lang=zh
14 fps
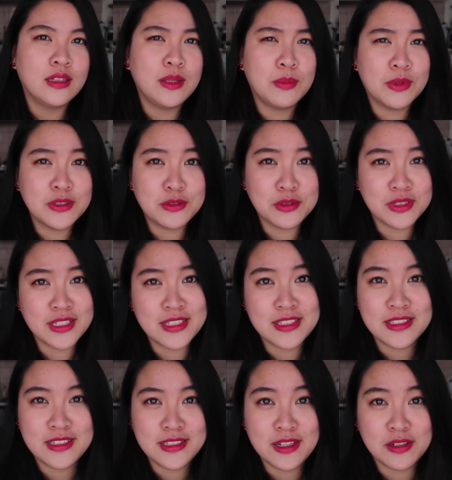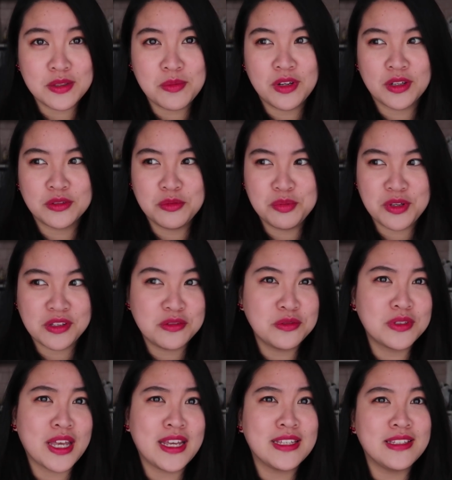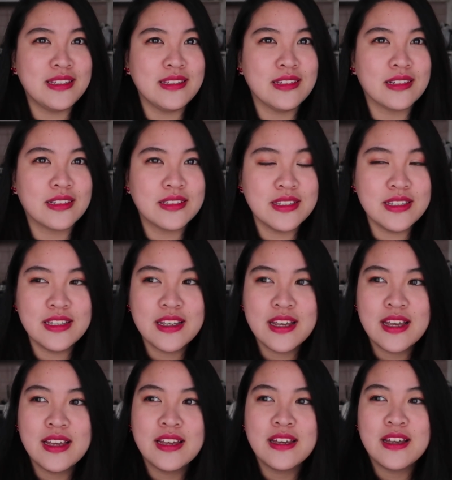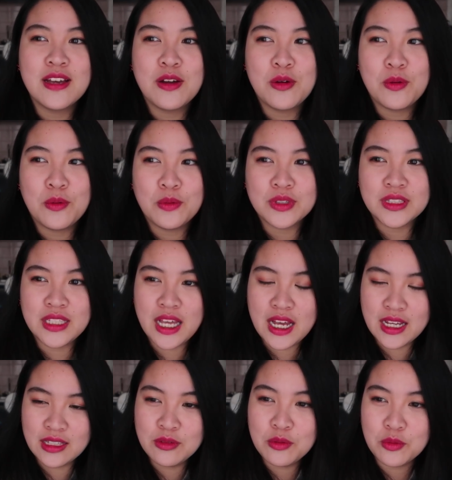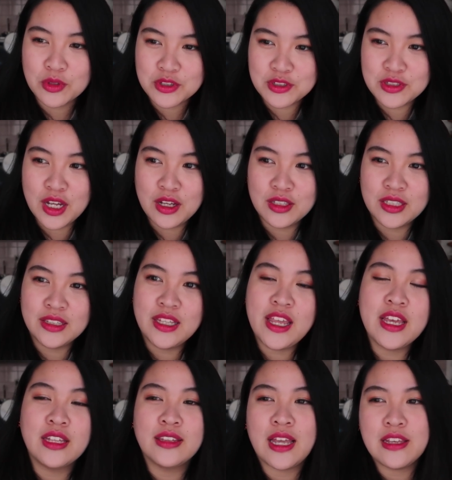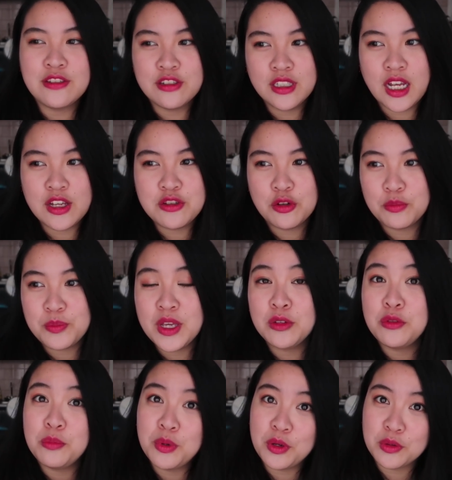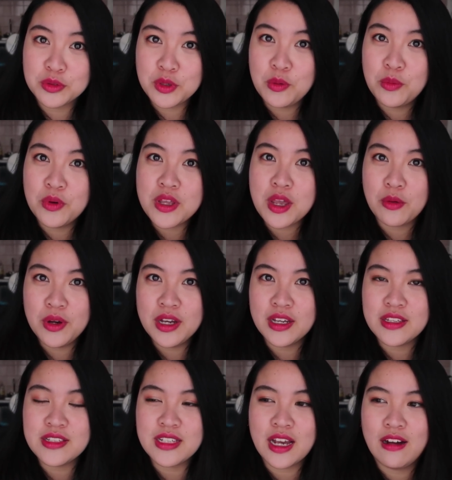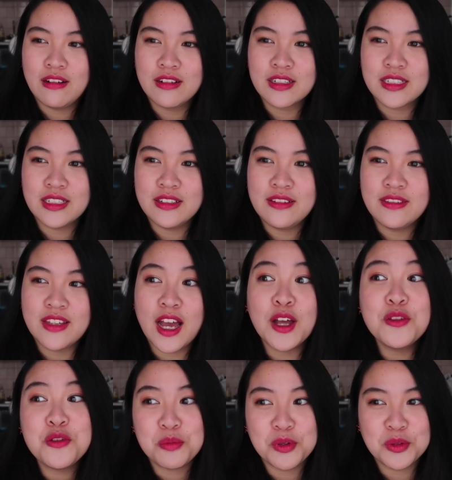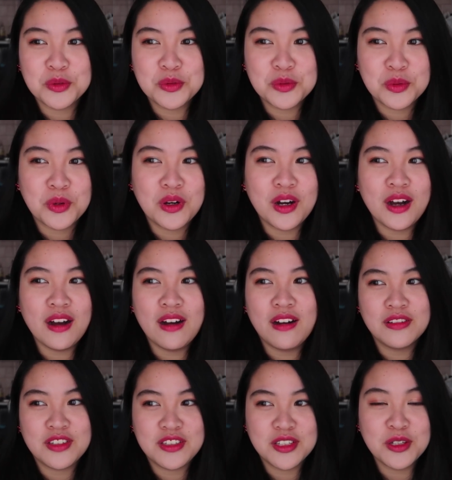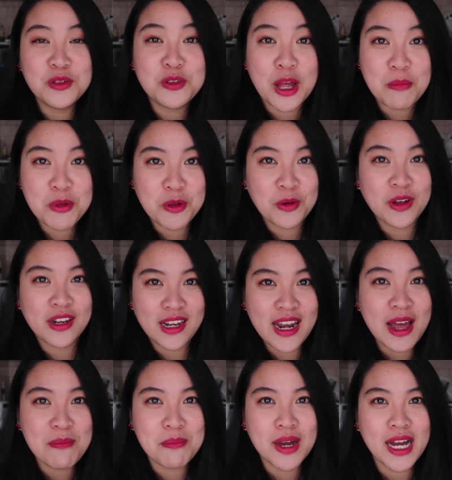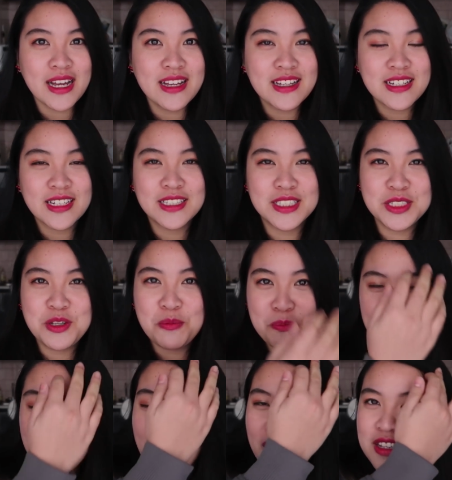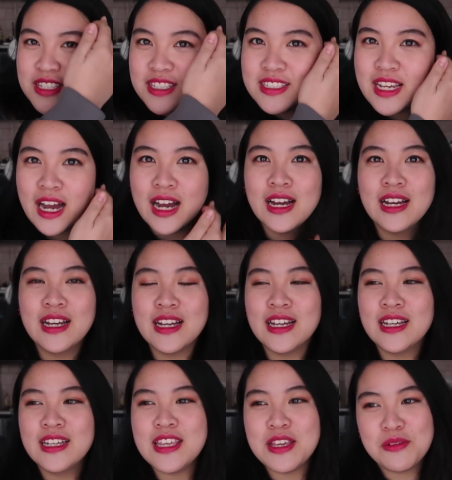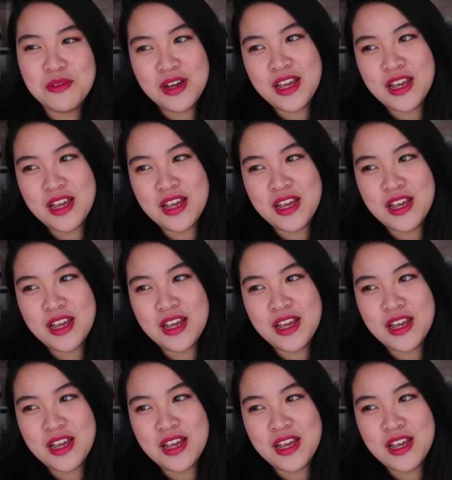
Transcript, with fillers: 你们觉得时机到，你们两个就不小心就在一起了。可是，当我知道那个男生他有别的女朋友的时候，我也会很想要跟他女朋友说：“哦，你知道你男朋友很烂吗？”可是又不好意思讲，因